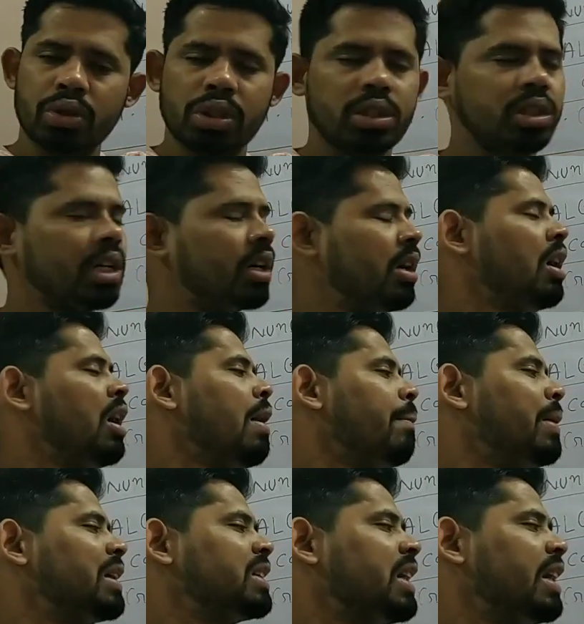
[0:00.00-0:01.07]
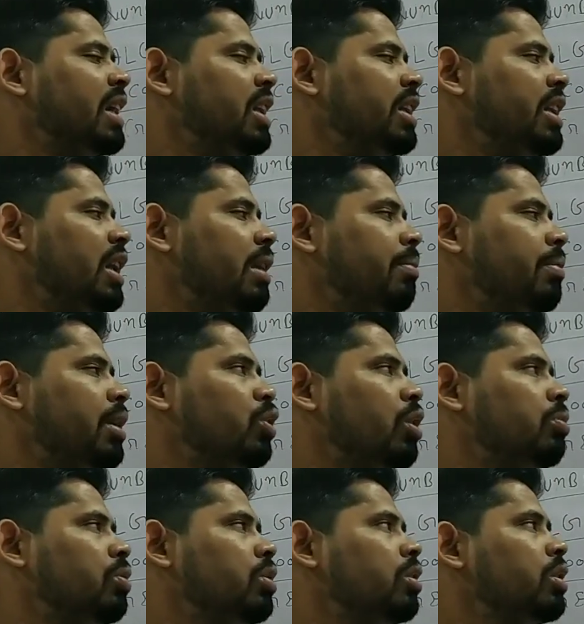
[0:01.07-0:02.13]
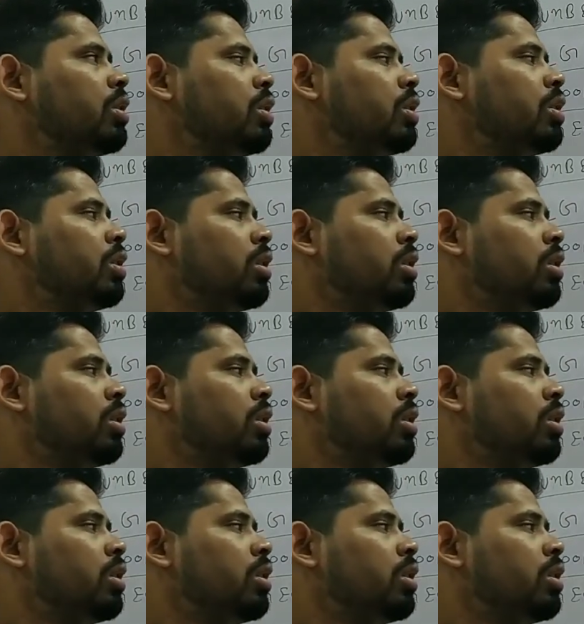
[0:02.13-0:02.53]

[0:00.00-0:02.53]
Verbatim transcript: हो सकता है बट सारे रियल नंबर जो है वो